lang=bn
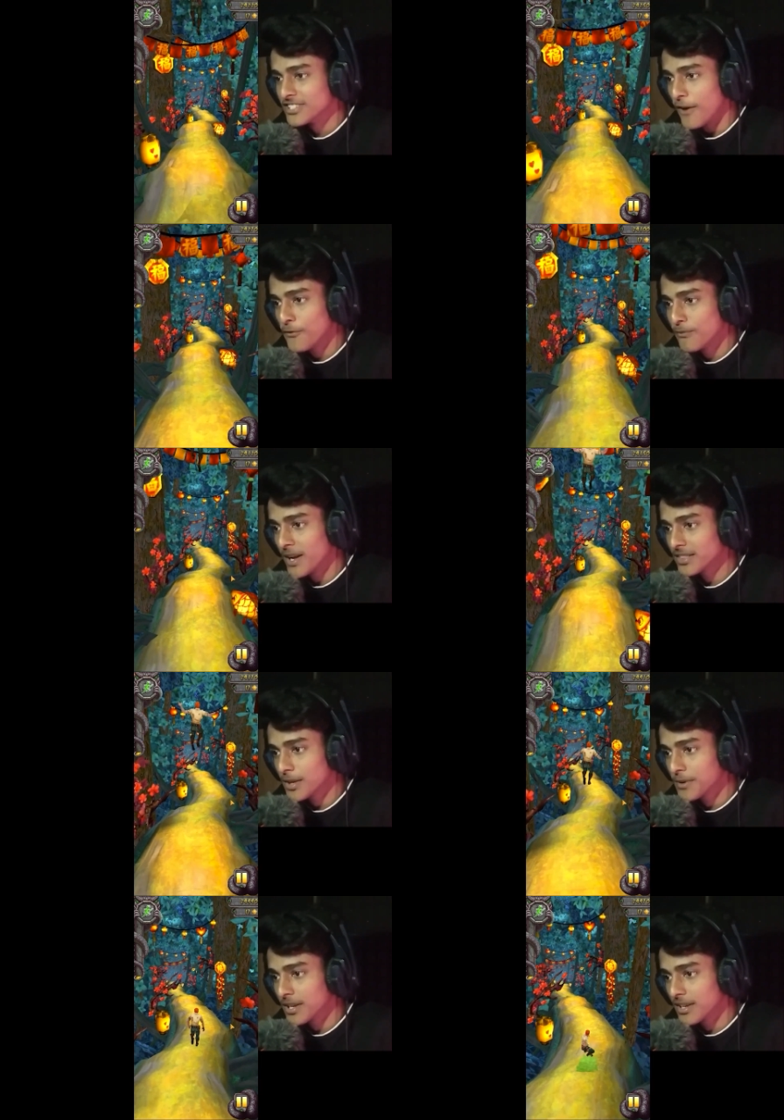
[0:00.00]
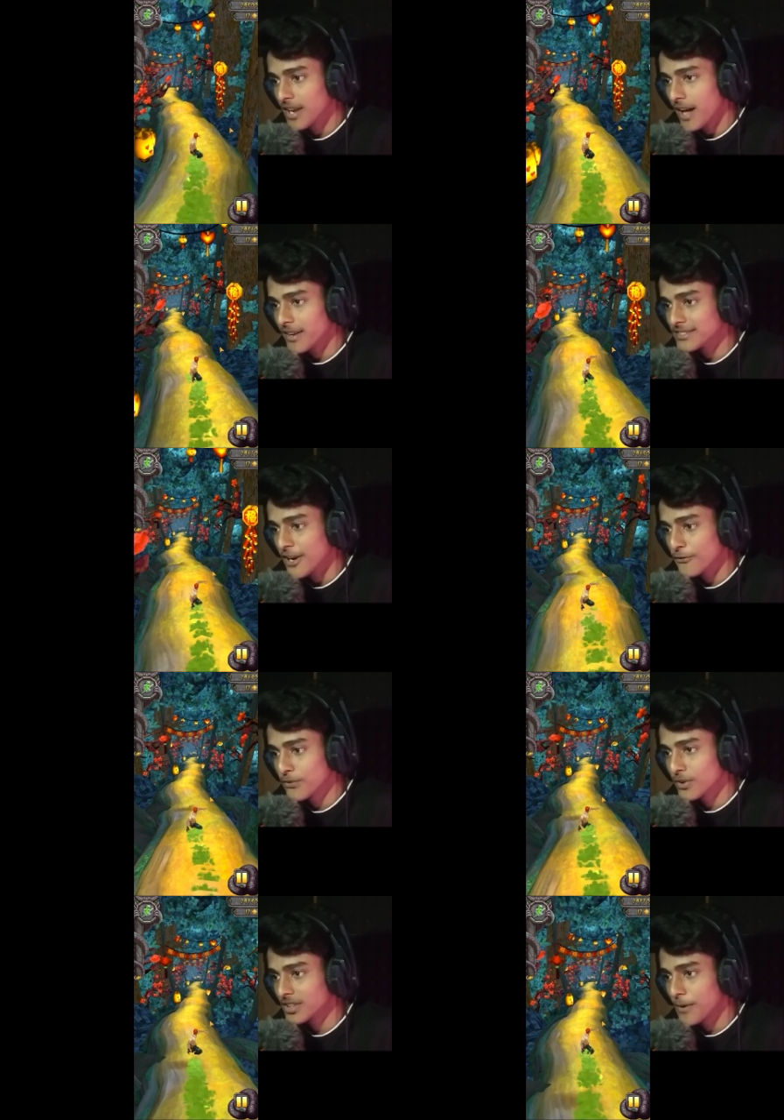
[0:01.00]
জাম্প মারতে হবে নাকি না না
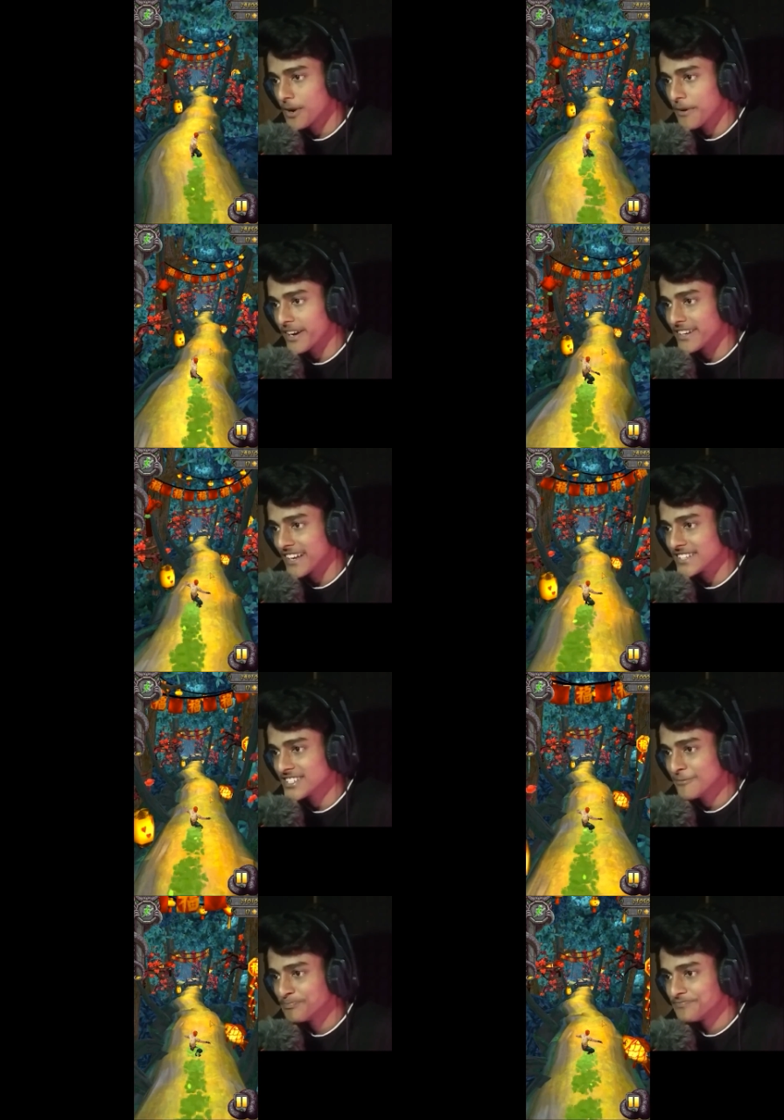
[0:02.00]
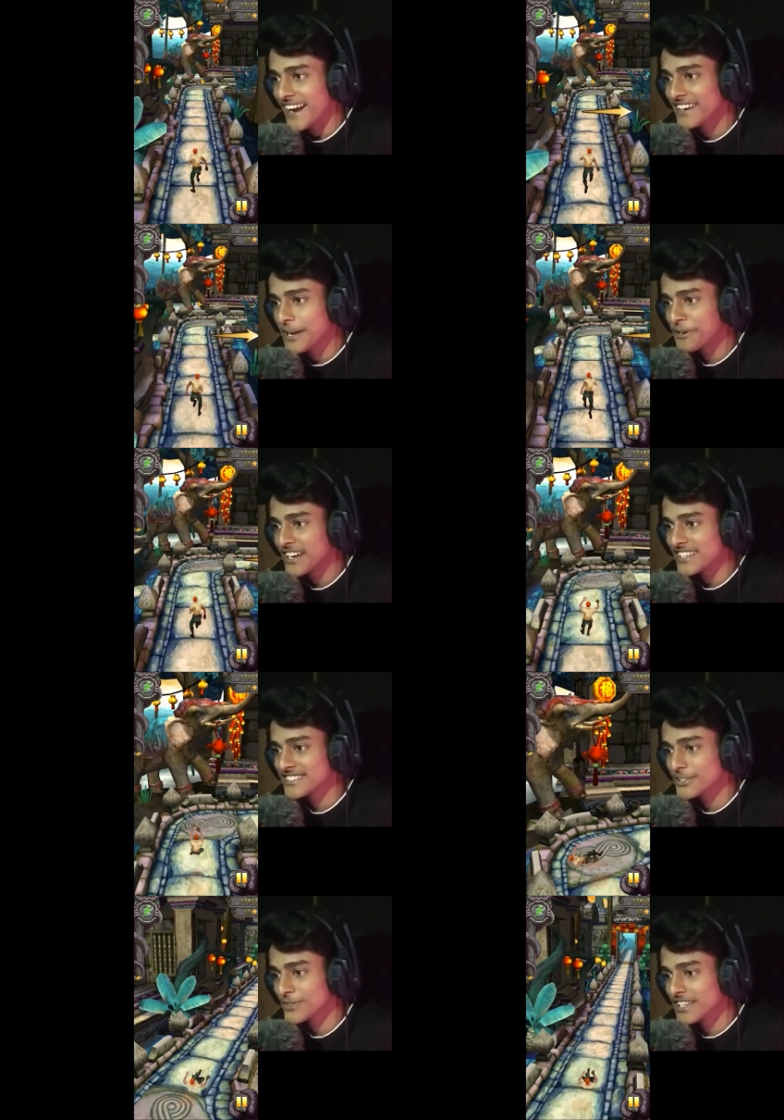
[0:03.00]
জাম্প করতে হবে না বাকি ঠিক আছে সাইডে আবার
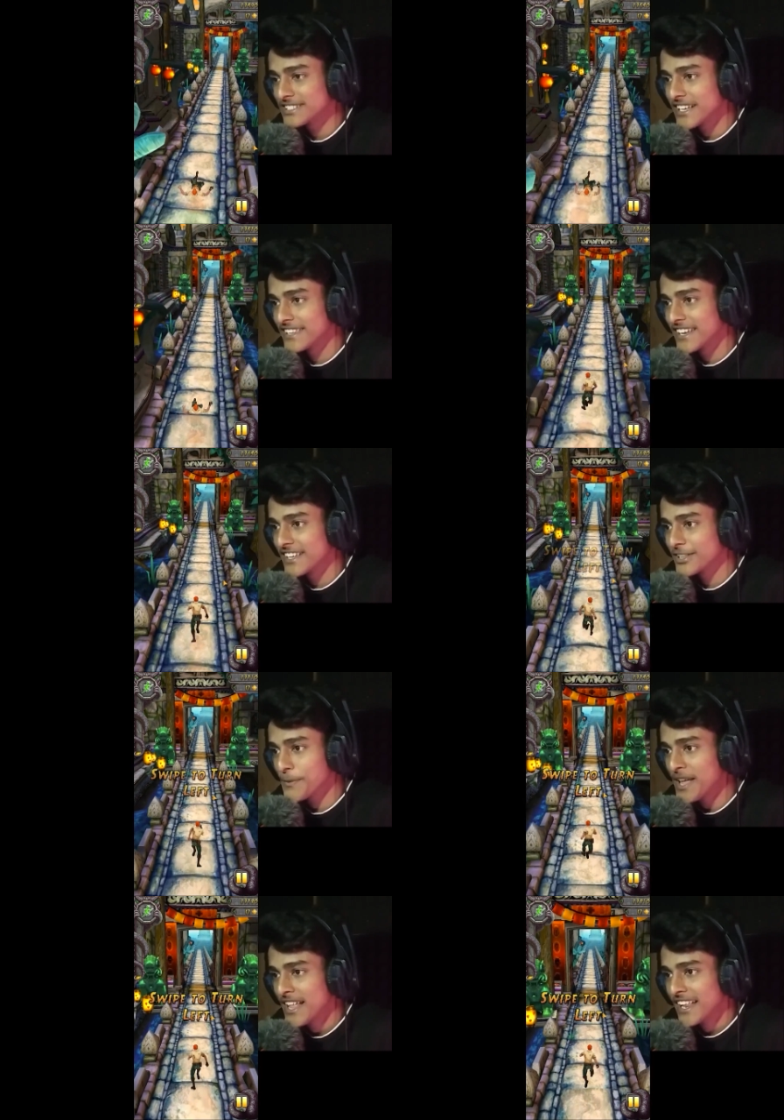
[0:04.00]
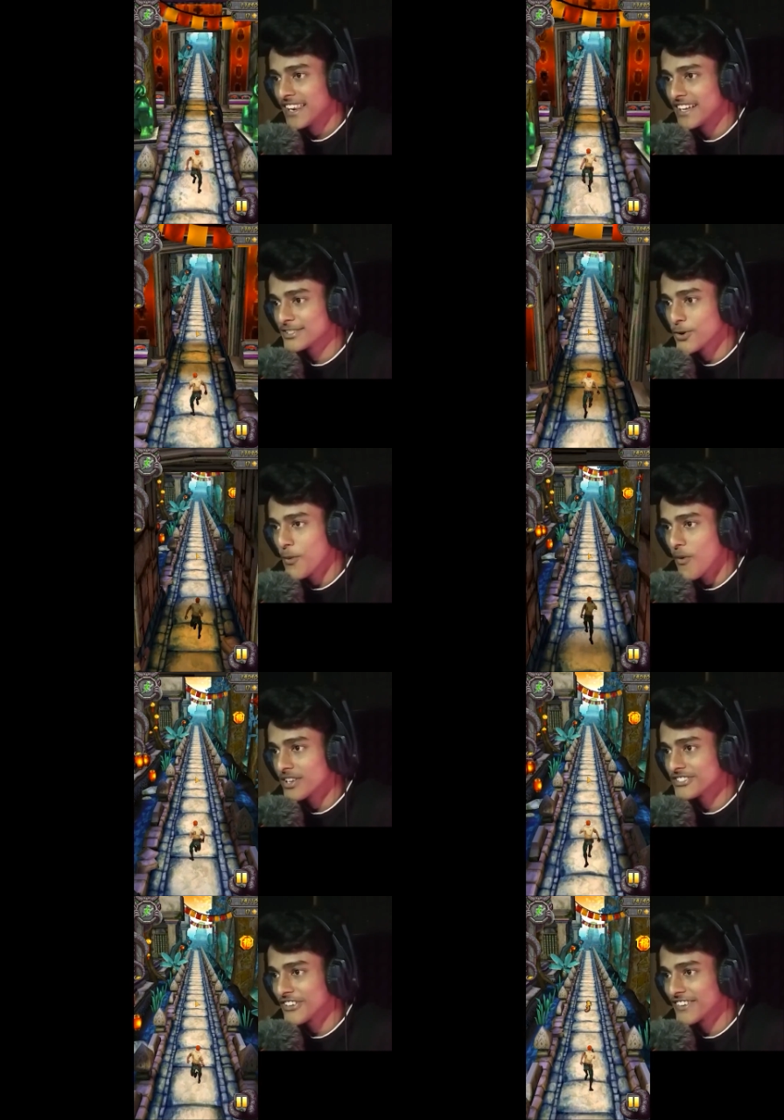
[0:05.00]
রাস্তা চলে এসছে এদিকে যেতে হবে লেটস গো
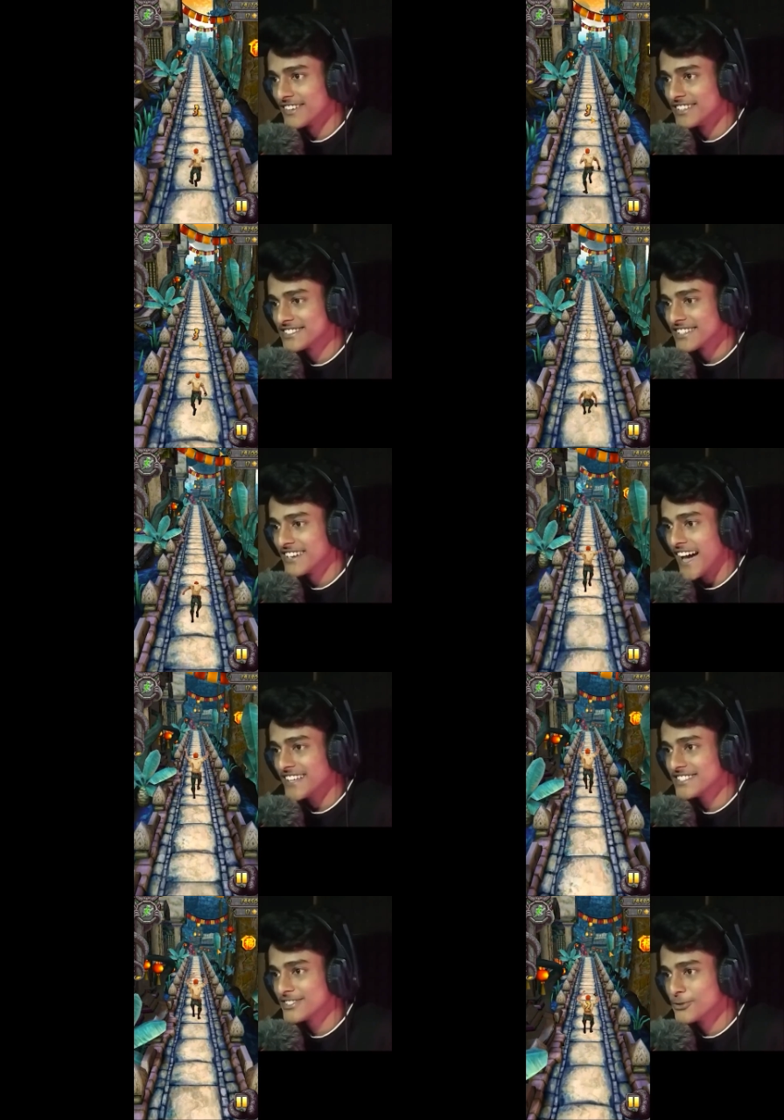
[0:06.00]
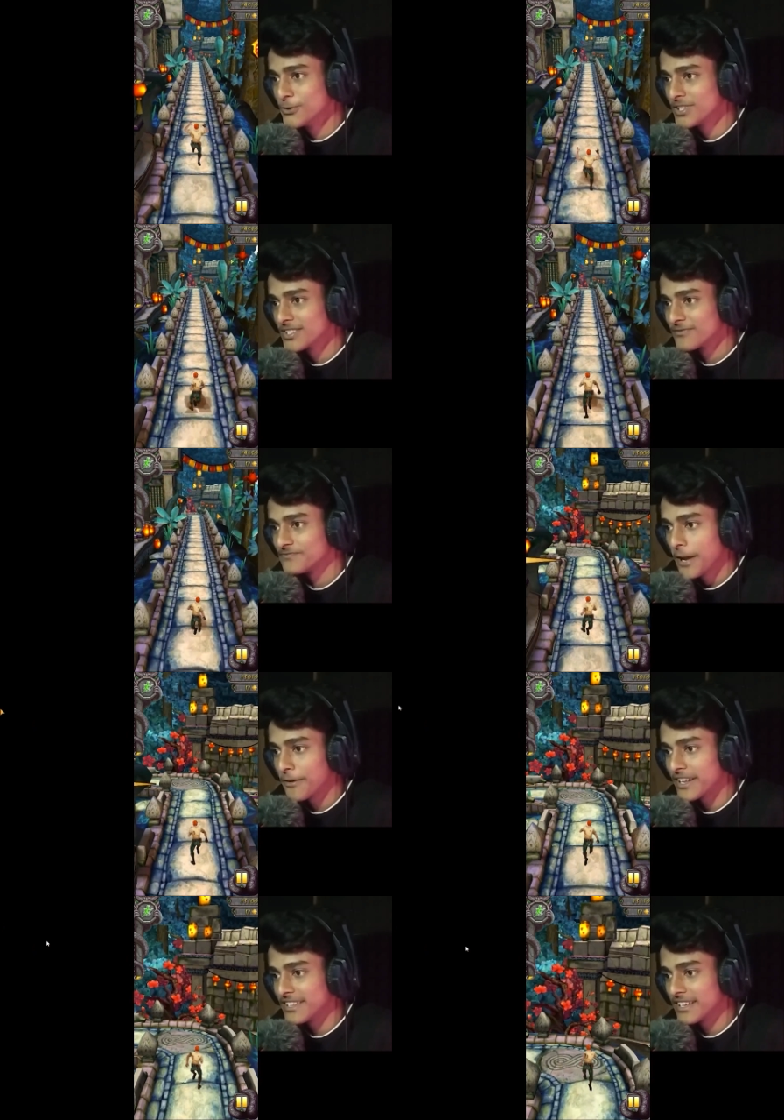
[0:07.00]
বয়েজ অ্যান্ড গোলস নাইস ডুট
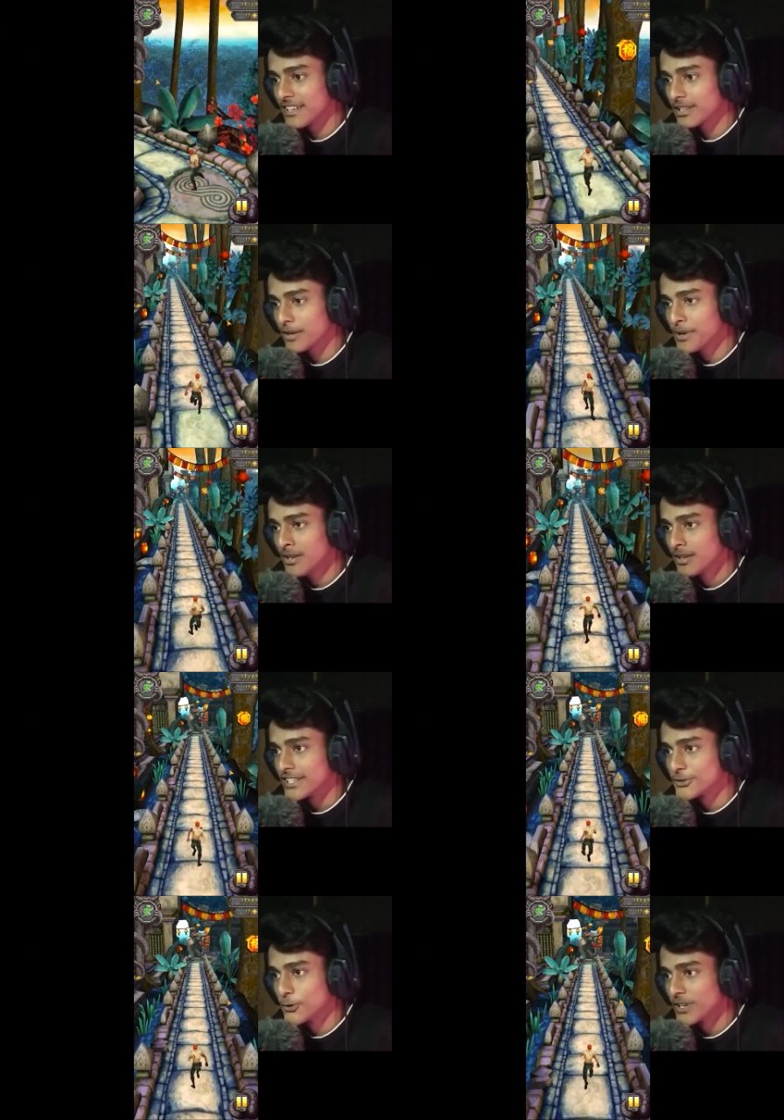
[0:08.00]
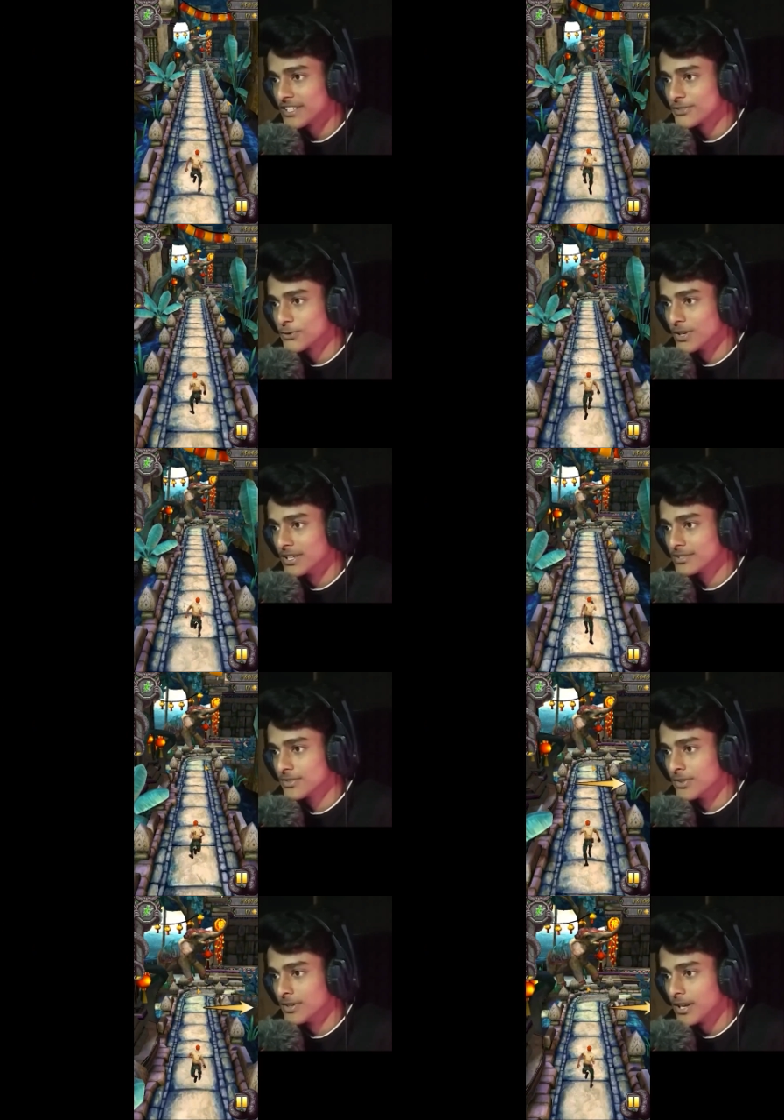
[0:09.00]
এবার এদিকে যেতে হবে লেটস গো লেটস গো
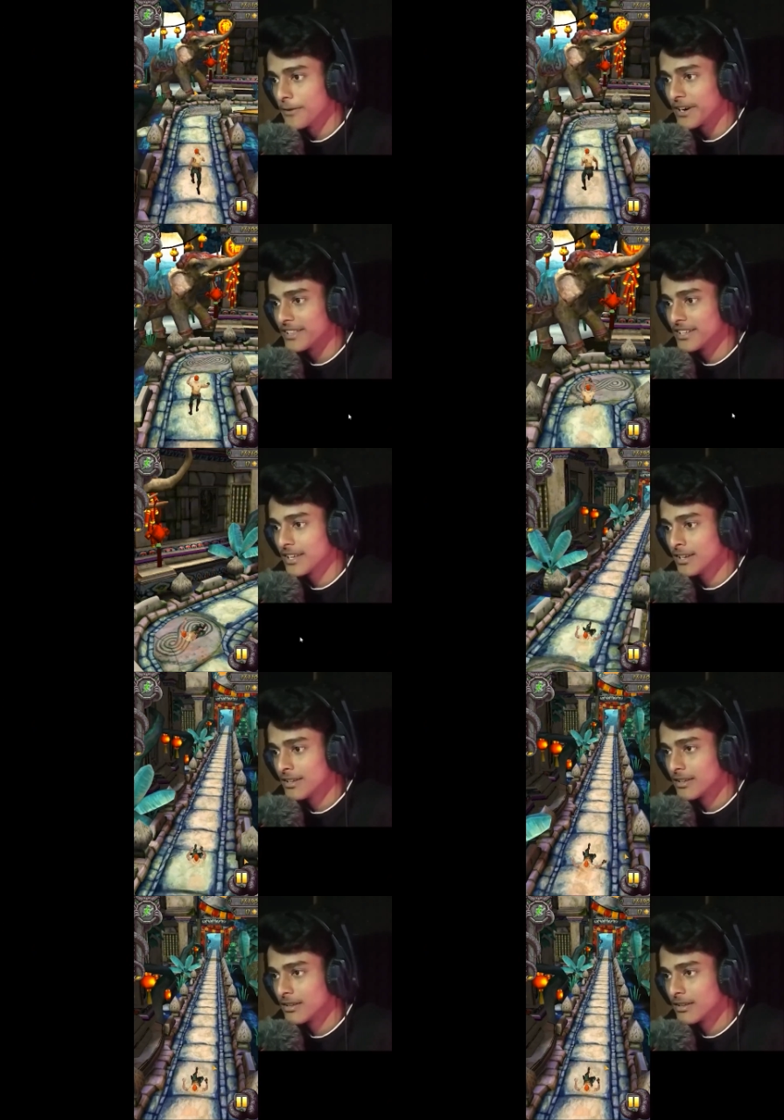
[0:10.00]
লেটস গো এবার এদিকে